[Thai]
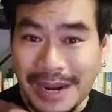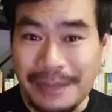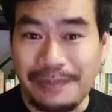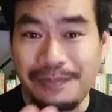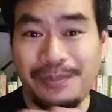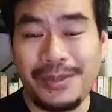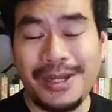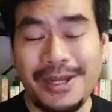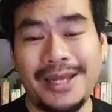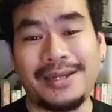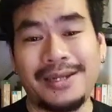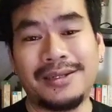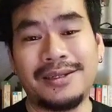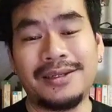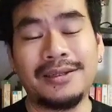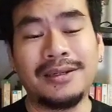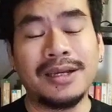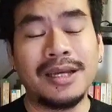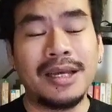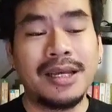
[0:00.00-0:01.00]
ปรับเปลี่ยน
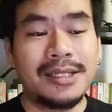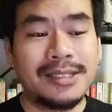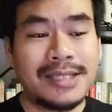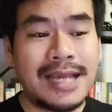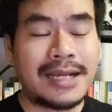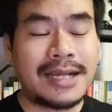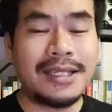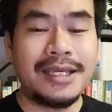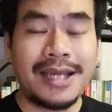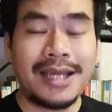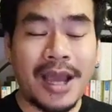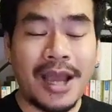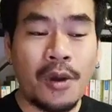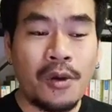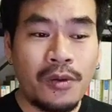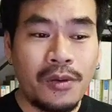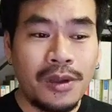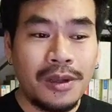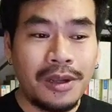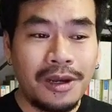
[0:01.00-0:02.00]
คือ จากที่
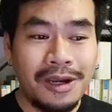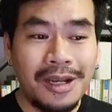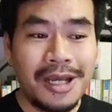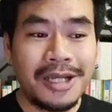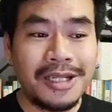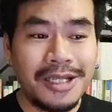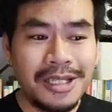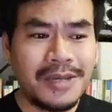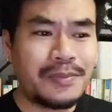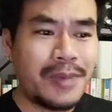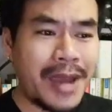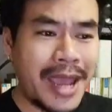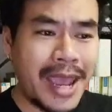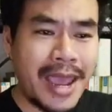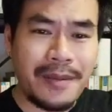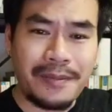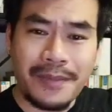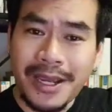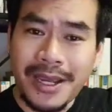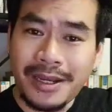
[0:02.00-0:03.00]
เขาเลือกที่จะ
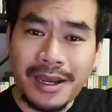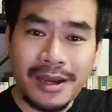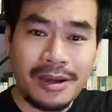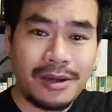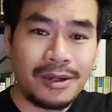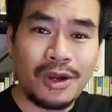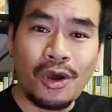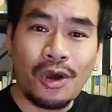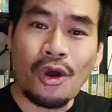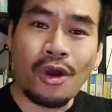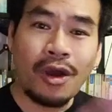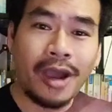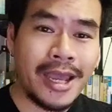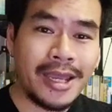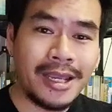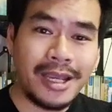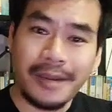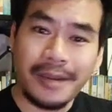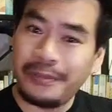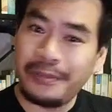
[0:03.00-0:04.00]
แผ่ไปข้างนอก
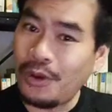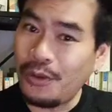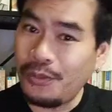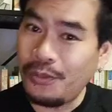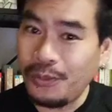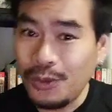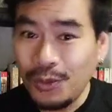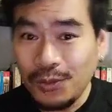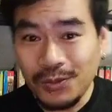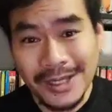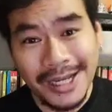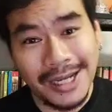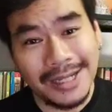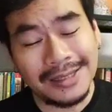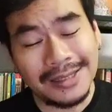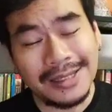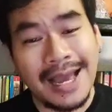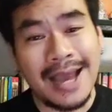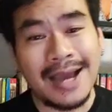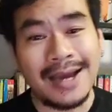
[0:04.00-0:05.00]
ให้กับพวกภูมิ
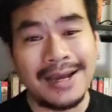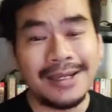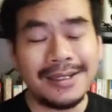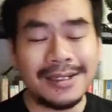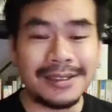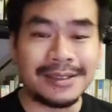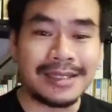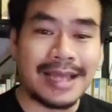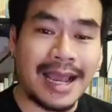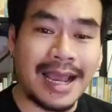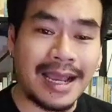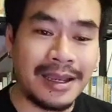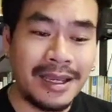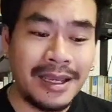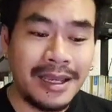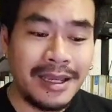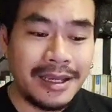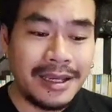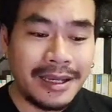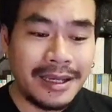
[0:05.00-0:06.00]
ต่างๆอะไรต่า
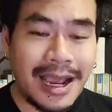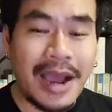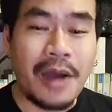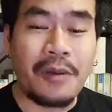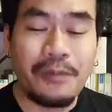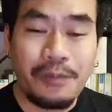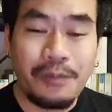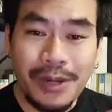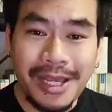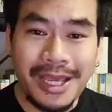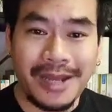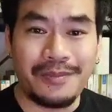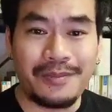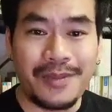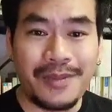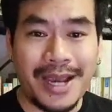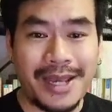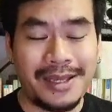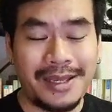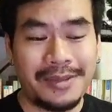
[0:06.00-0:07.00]
งๆ เขาเปลี่ยน
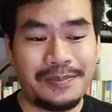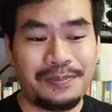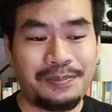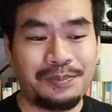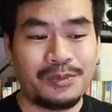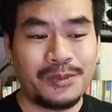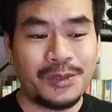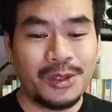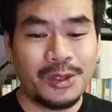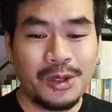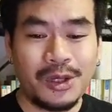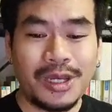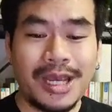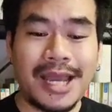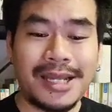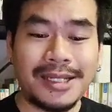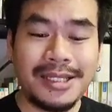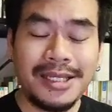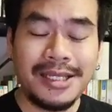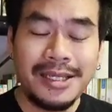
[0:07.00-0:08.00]
ใหม่โดย
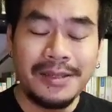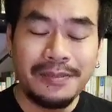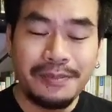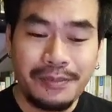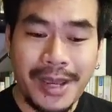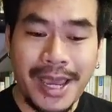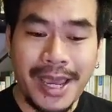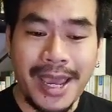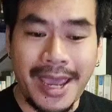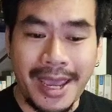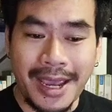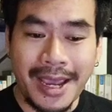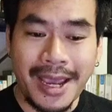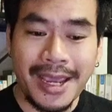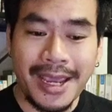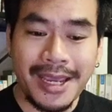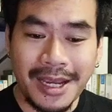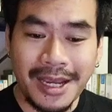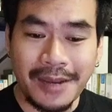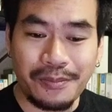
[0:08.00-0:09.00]
การที่แผ่
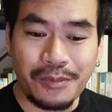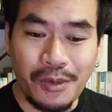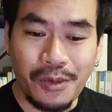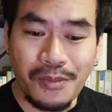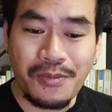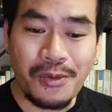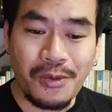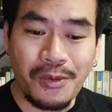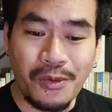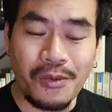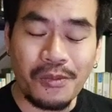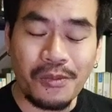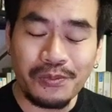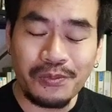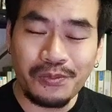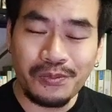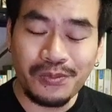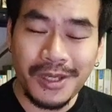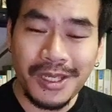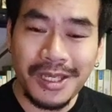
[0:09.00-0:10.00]
ให้กับภพภูมิ
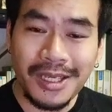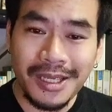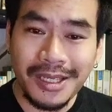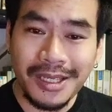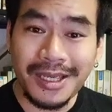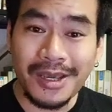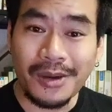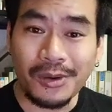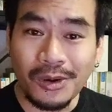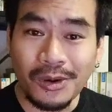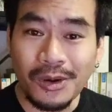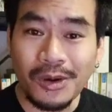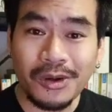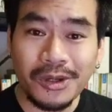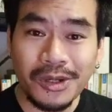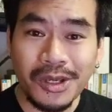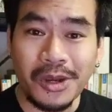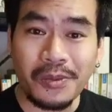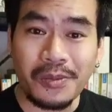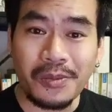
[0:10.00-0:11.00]
ที่เกี่ยวข้อง
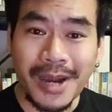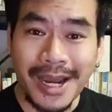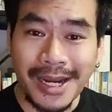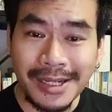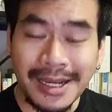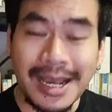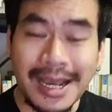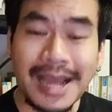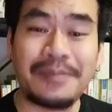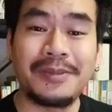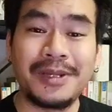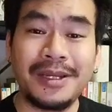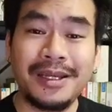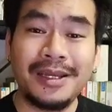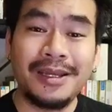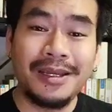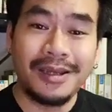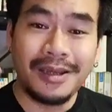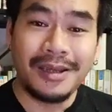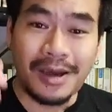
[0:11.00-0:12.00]
เกี่ยวพันกับ
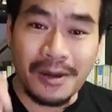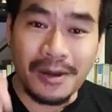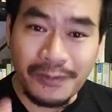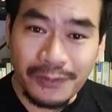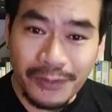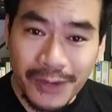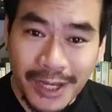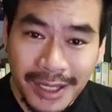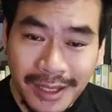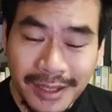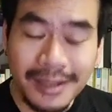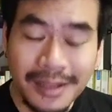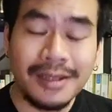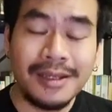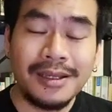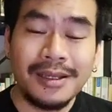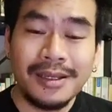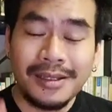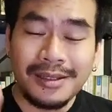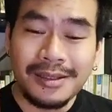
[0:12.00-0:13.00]
ออฟฟิศ
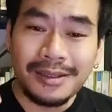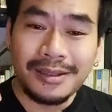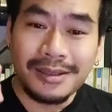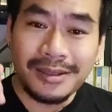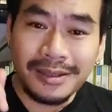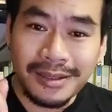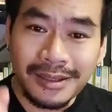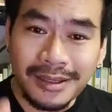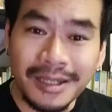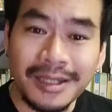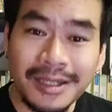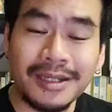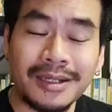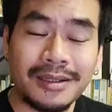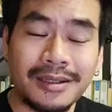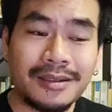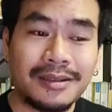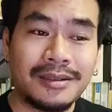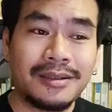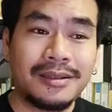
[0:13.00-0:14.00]
ตึก
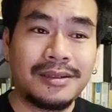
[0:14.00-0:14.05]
